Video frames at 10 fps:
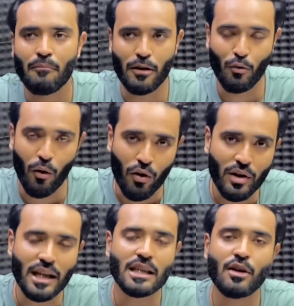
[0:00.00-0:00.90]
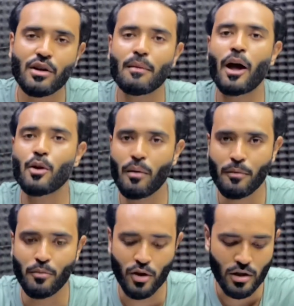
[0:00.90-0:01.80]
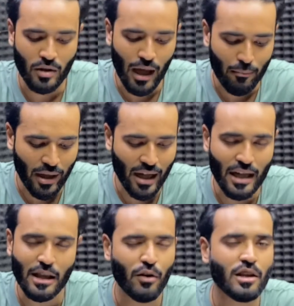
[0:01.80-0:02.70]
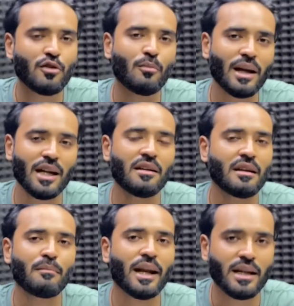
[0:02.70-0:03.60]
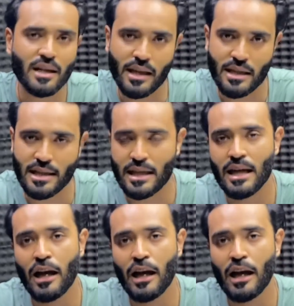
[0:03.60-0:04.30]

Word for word: বা তুমি অলরেডি এই থিওরিটা ভালোভাবে পড়েছো তাই আমরা এখানে থিওরিতে তোমাকে একটা রিমাইন্ডার দিয়েছি